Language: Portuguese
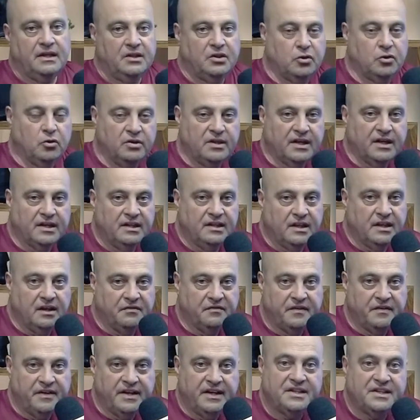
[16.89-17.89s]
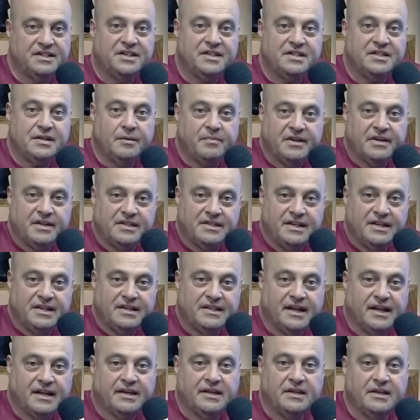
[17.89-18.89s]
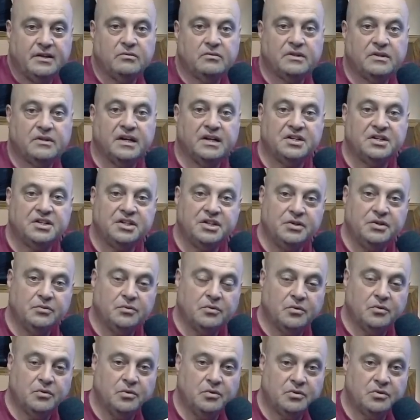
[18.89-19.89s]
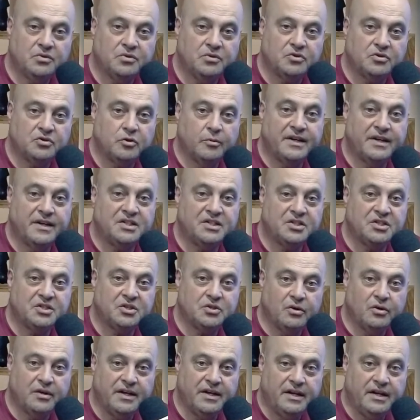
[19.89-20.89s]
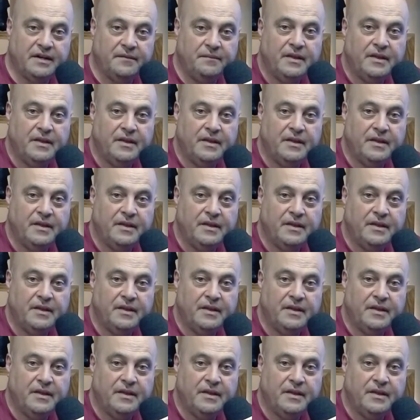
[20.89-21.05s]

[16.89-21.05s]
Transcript: Toda quinta-feira a gente apresenta aqui um trechinho curto sobre a história